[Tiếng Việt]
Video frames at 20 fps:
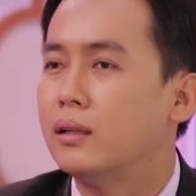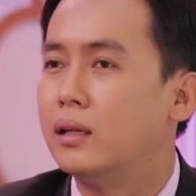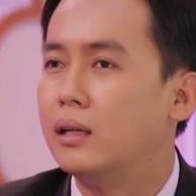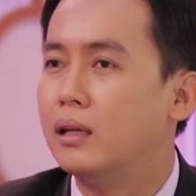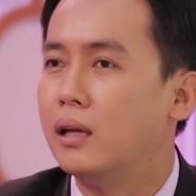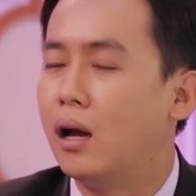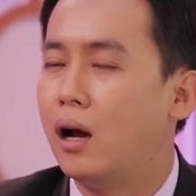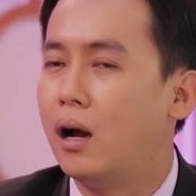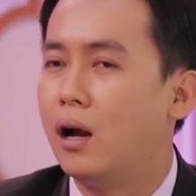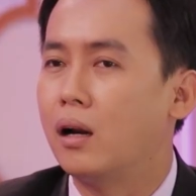
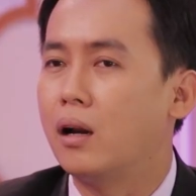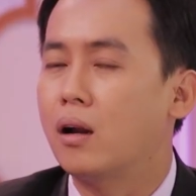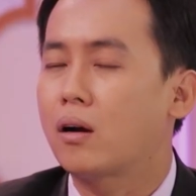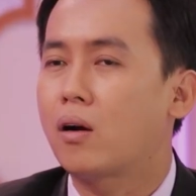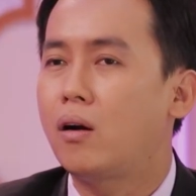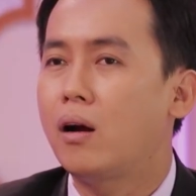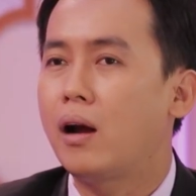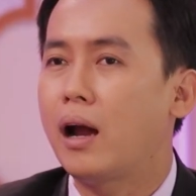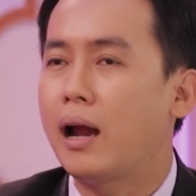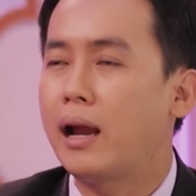Thì uh,
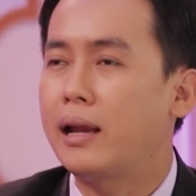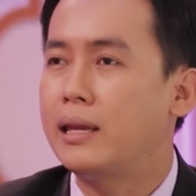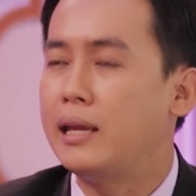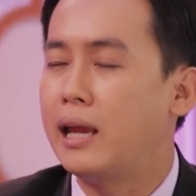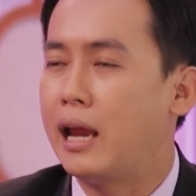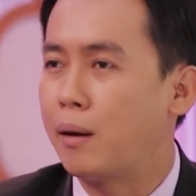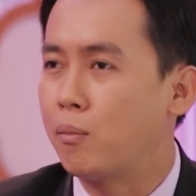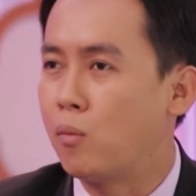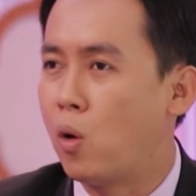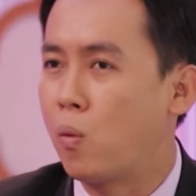nó có hai
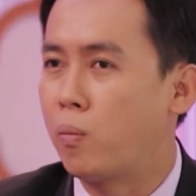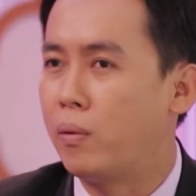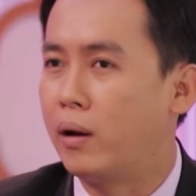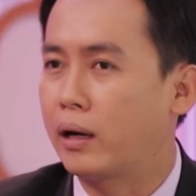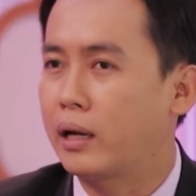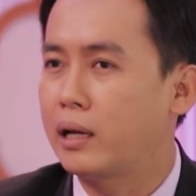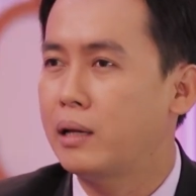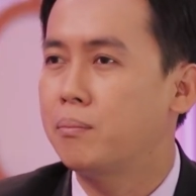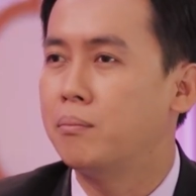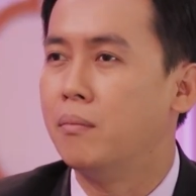dạng, một
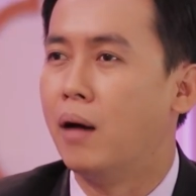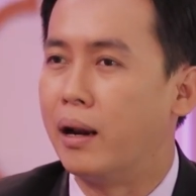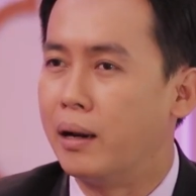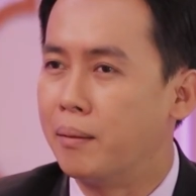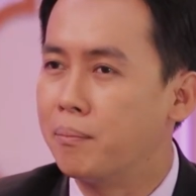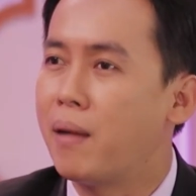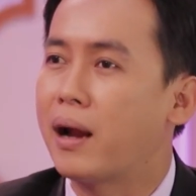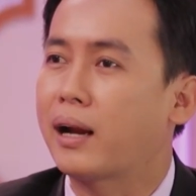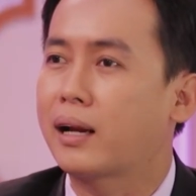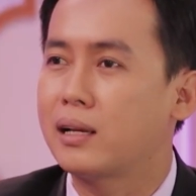là cái
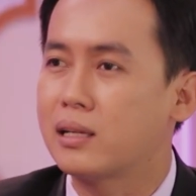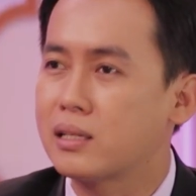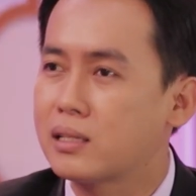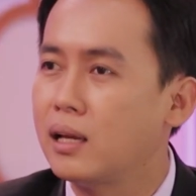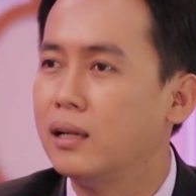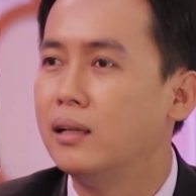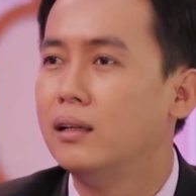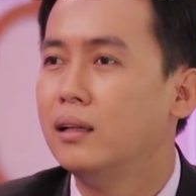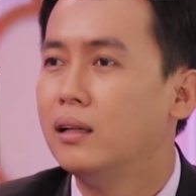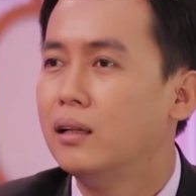bệnh
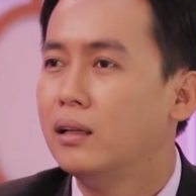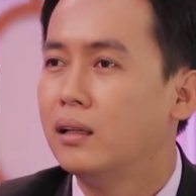Parkinson